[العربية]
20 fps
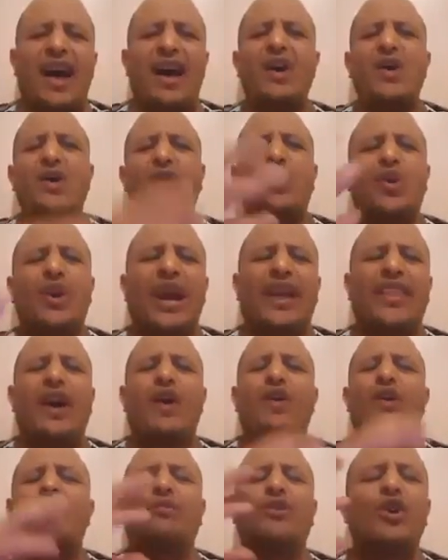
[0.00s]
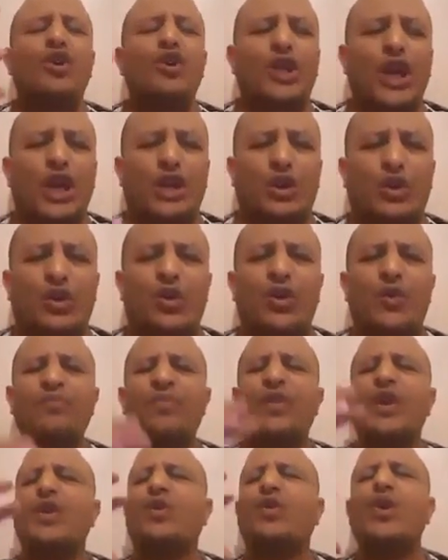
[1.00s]
وكذا ويبدأوا يشككوا
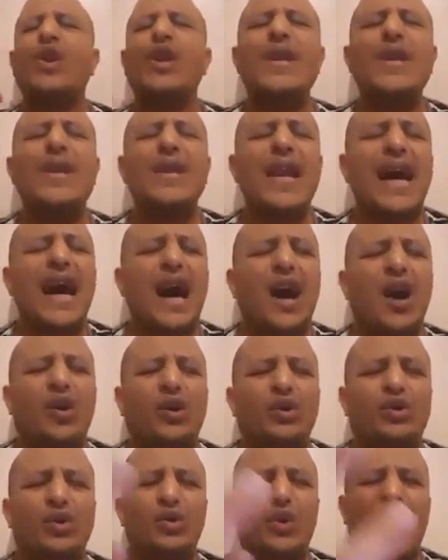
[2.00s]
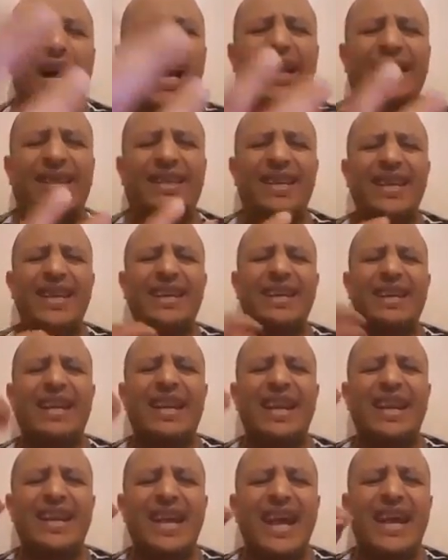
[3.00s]
كلها خطوات
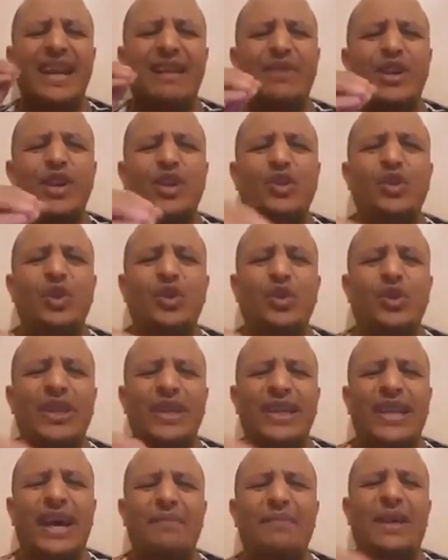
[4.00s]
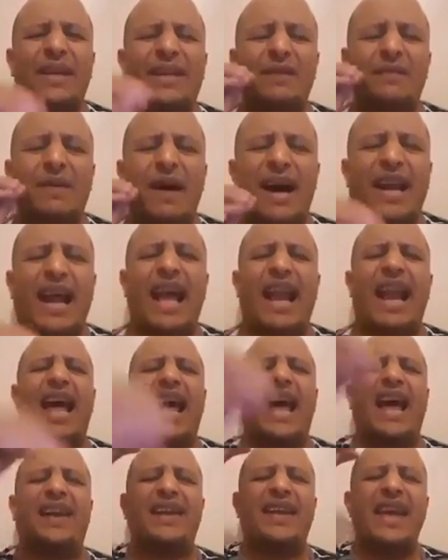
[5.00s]
للنيل من السعودية باعتبارها
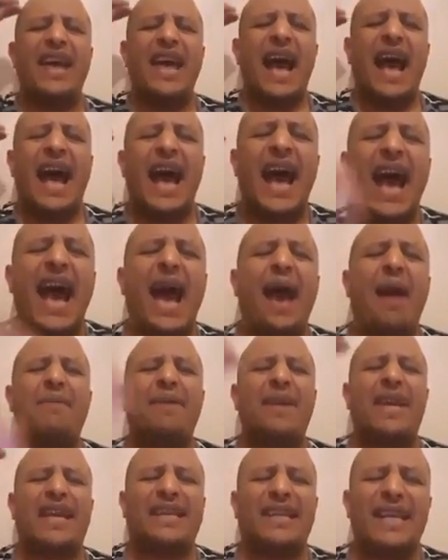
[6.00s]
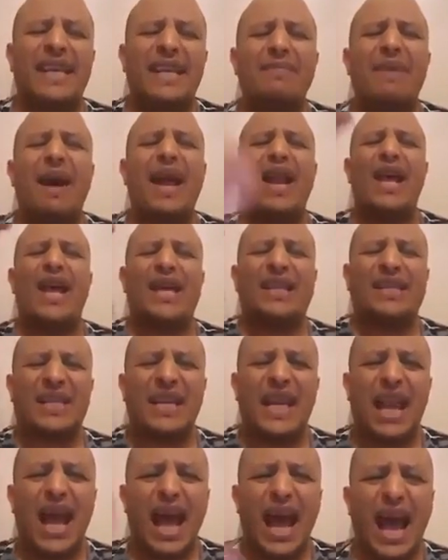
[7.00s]
الآن حامية حمى
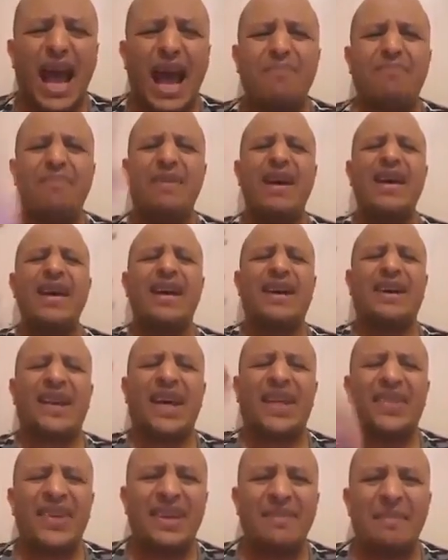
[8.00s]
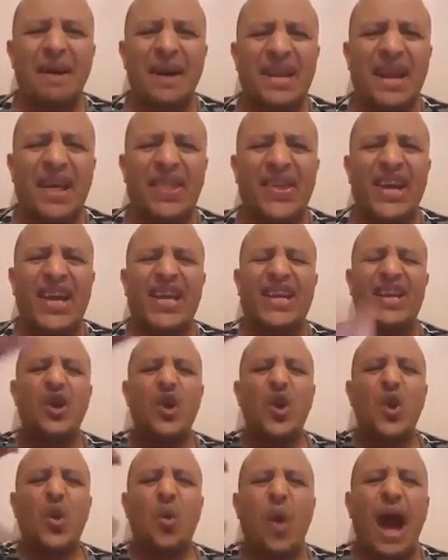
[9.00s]
الإسلام رضي من رضي
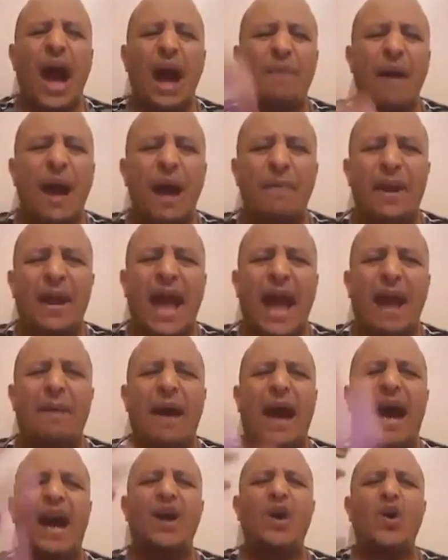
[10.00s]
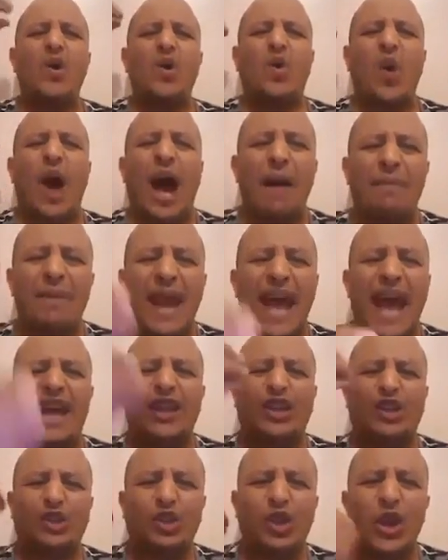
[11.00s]
وأبى من أبى وأبناء
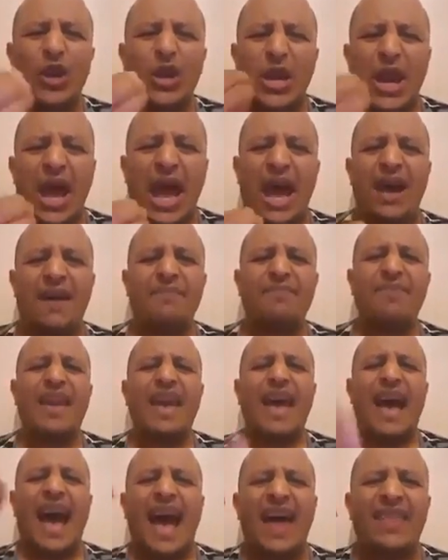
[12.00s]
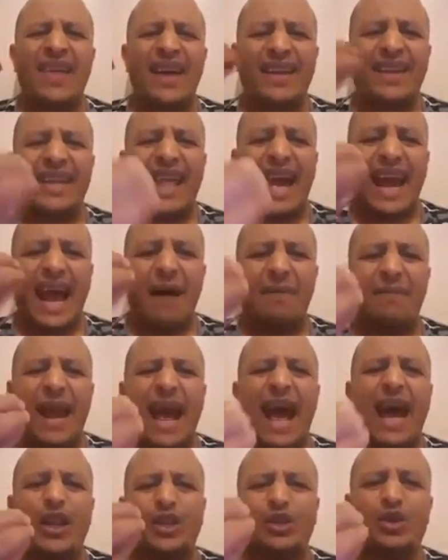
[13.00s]
السنة هذا نداء
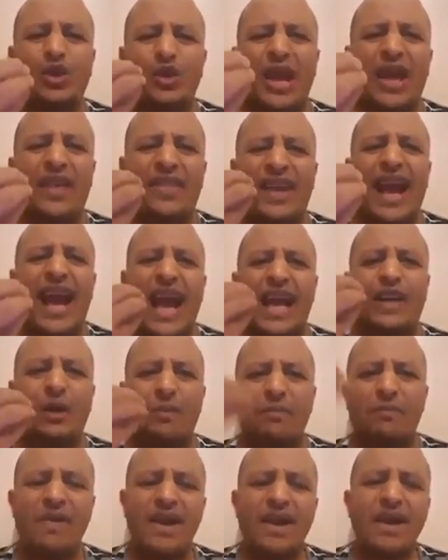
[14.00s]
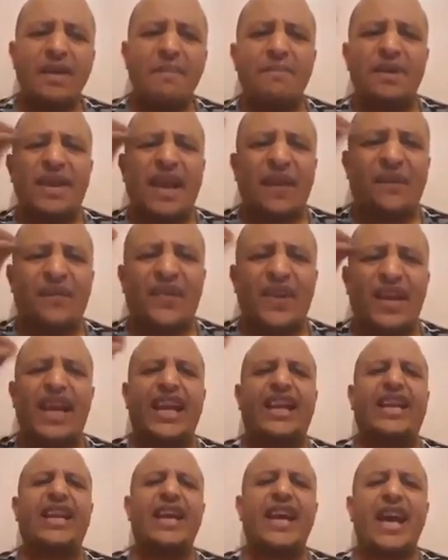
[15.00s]
لأبناء السنة في عادم
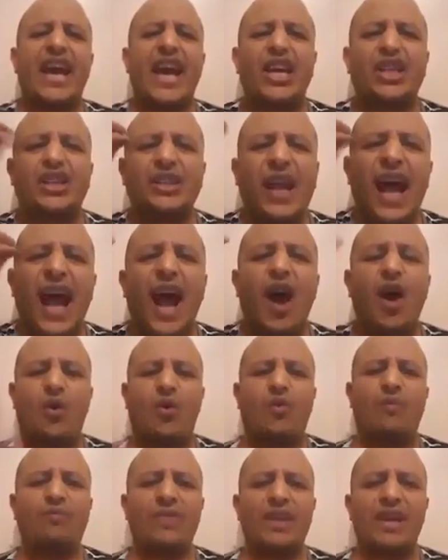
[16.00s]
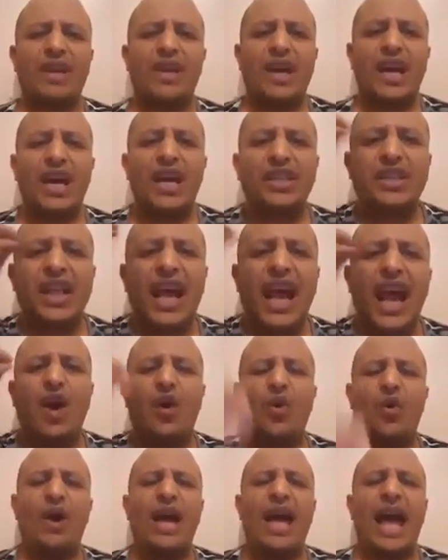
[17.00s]
مقفلين اصحوا اصحوا
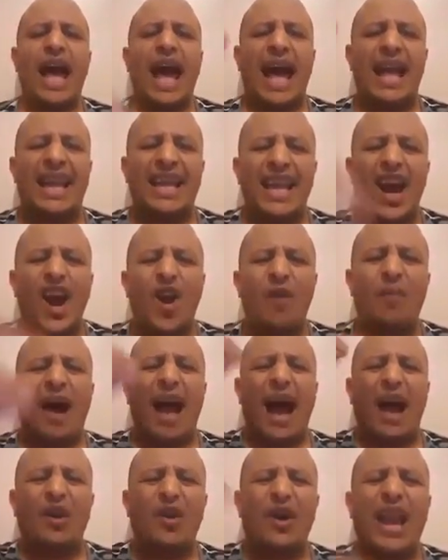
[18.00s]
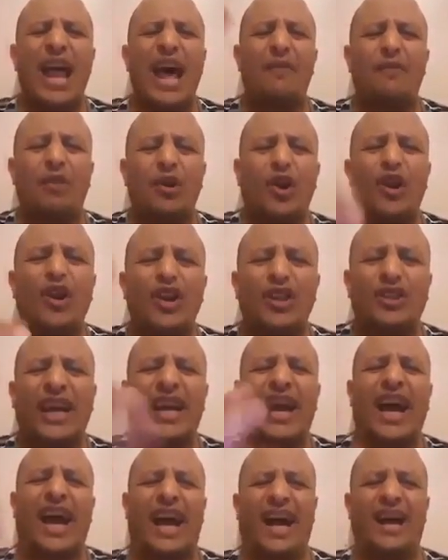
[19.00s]
اليوم أقولها بكل
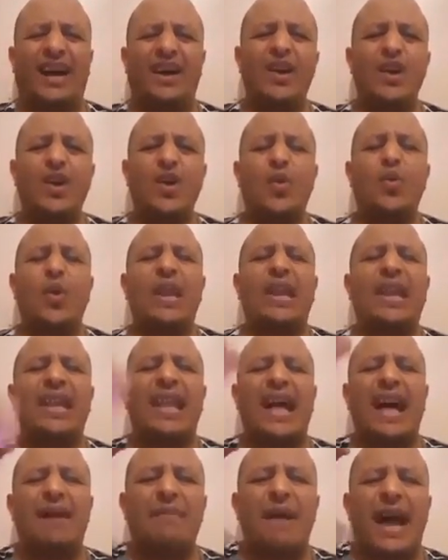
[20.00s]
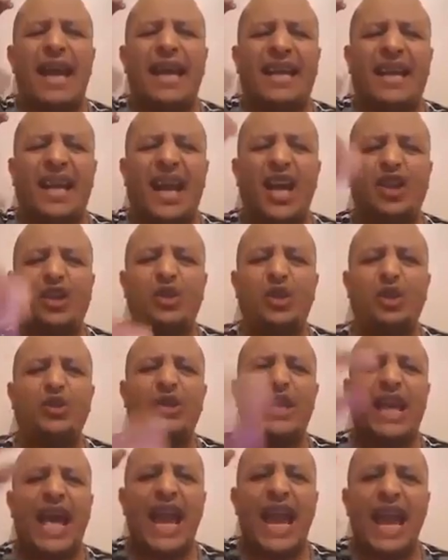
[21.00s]
صراحة والله ما يكره
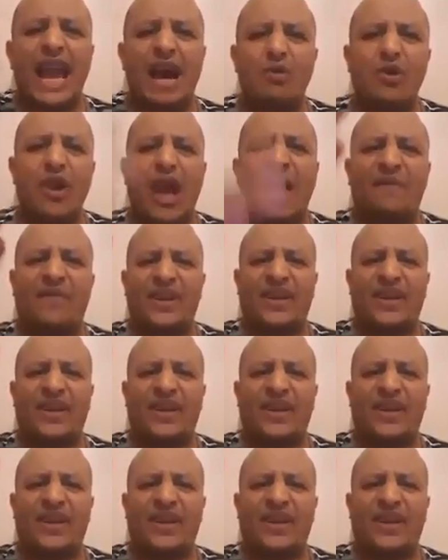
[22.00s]
السعودية إلا منافق